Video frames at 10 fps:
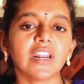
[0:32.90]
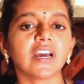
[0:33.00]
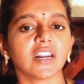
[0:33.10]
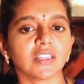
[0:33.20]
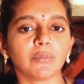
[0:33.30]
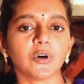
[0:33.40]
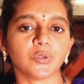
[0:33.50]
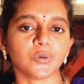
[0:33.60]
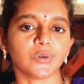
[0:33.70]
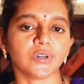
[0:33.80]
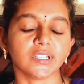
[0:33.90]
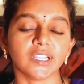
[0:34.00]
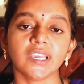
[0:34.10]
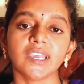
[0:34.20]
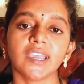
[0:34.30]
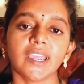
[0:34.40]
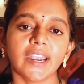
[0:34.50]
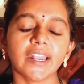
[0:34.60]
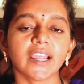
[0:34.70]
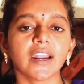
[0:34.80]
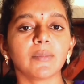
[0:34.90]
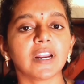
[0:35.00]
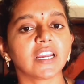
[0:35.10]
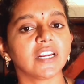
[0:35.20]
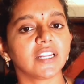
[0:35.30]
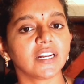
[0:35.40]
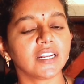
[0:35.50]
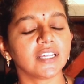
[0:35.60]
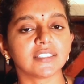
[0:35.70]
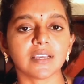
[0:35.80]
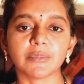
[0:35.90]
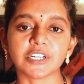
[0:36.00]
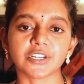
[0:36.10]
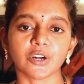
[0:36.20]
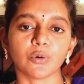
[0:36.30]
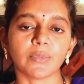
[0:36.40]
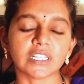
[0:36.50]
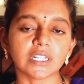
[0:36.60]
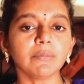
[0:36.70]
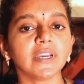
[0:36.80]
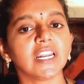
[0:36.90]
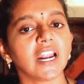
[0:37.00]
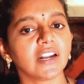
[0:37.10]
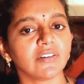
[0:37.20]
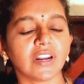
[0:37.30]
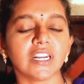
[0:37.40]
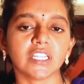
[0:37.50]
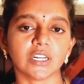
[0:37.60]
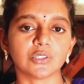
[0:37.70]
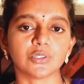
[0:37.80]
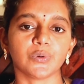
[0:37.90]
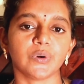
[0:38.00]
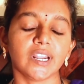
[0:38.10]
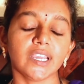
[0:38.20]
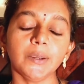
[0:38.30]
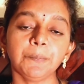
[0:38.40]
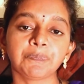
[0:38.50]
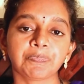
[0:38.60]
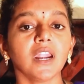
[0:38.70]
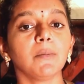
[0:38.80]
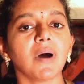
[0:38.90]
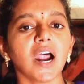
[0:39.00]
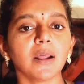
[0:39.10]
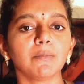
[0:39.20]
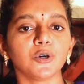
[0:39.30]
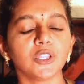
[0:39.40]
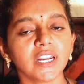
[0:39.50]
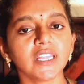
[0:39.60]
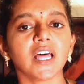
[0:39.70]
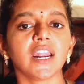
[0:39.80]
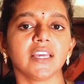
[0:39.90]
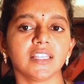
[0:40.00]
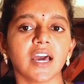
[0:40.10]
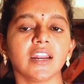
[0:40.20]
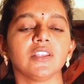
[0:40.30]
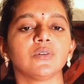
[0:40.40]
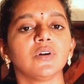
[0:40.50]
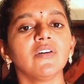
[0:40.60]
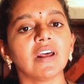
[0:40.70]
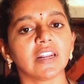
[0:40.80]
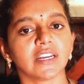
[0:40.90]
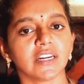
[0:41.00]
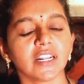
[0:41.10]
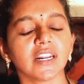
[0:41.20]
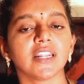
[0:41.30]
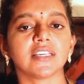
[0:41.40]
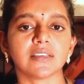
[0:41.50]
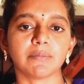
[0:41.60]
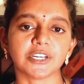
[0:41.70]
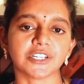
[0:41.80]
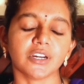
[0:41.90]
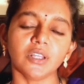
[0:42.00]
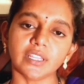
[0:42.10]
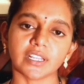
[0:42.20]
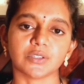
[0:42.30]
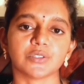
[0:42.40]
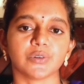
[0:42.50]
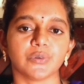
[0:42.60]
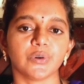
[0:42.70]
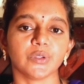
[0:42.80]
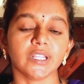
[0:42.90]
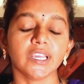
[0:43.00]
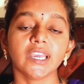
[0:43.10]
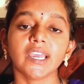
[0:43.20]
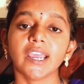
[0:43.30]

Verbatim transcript: వాళ్ళకి అర్థమవుతూ ఉంటుంది అండ్ ఇక్కడ మనకి ఇంటర్నల్ ఎగ్జామినేషన్లో మాత్రం ఇలాంటివన్నీ తెలుస్తూ ఉంటాయి అండ్ మాడ ముదిరిందా లేదా అనేది కూడా వాళ్ళకి ఇంటర్నల్ ఎగ్జామినేషన్లో తెలుస్తూ ఉంటుంది